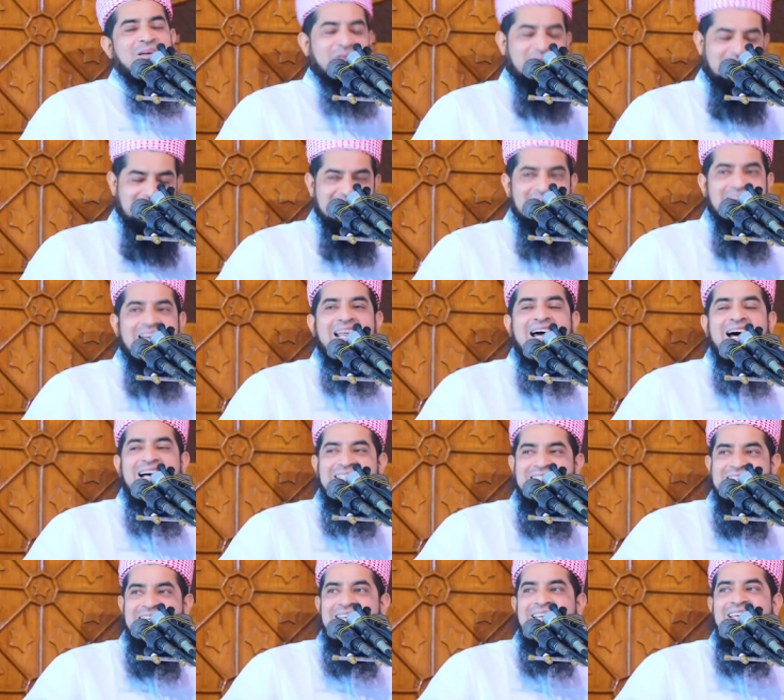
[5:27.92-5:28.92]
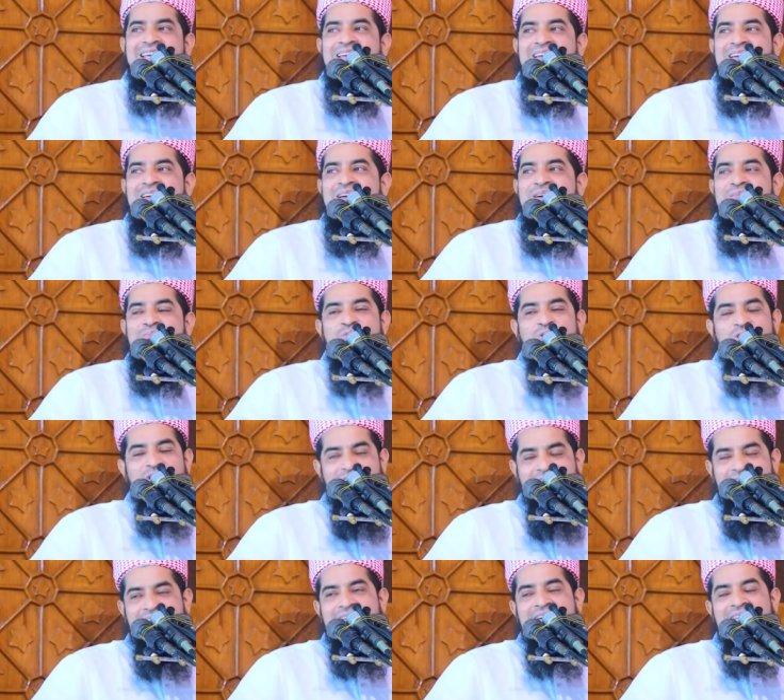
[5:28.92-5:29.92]
আপনাদের জানা আছে
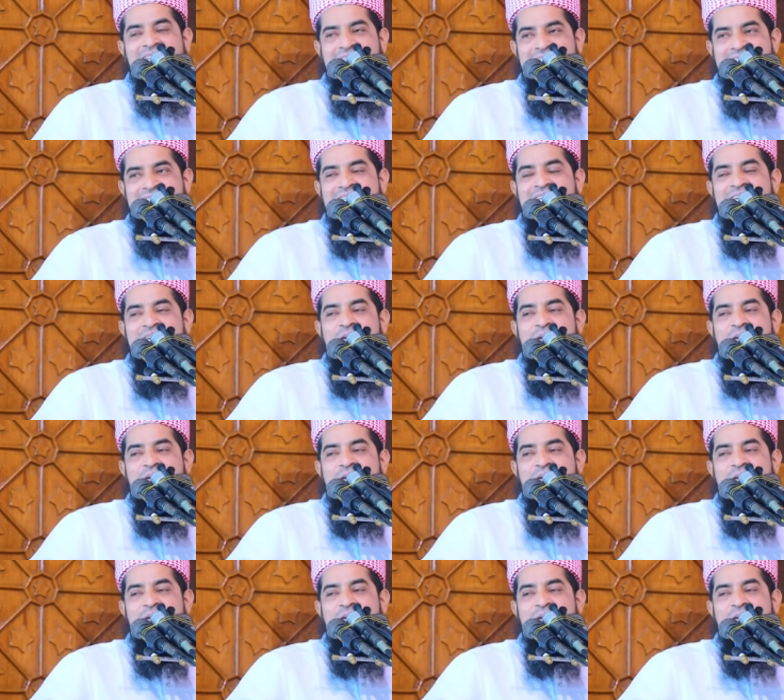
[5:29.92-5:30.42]
বোখারির হাদিস